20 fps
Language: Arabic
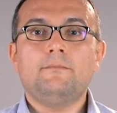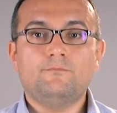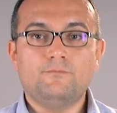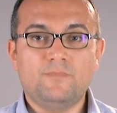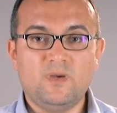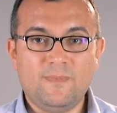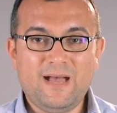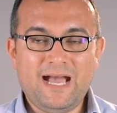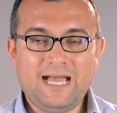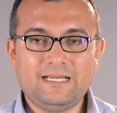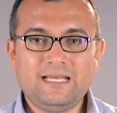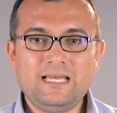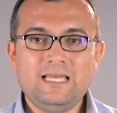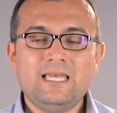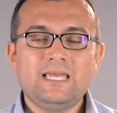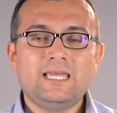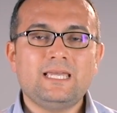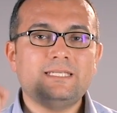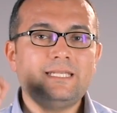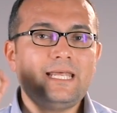بمعنى
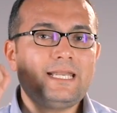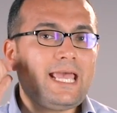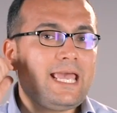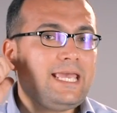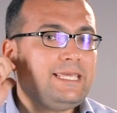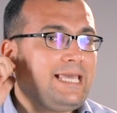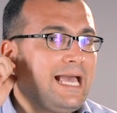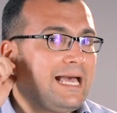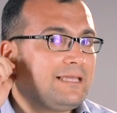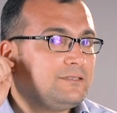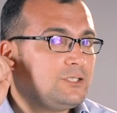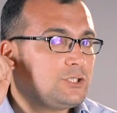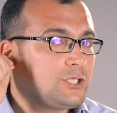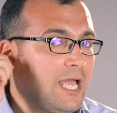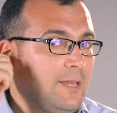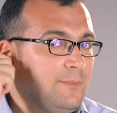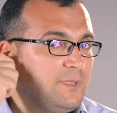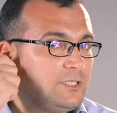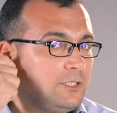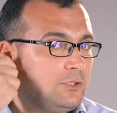ان انا هاجي عند شحمه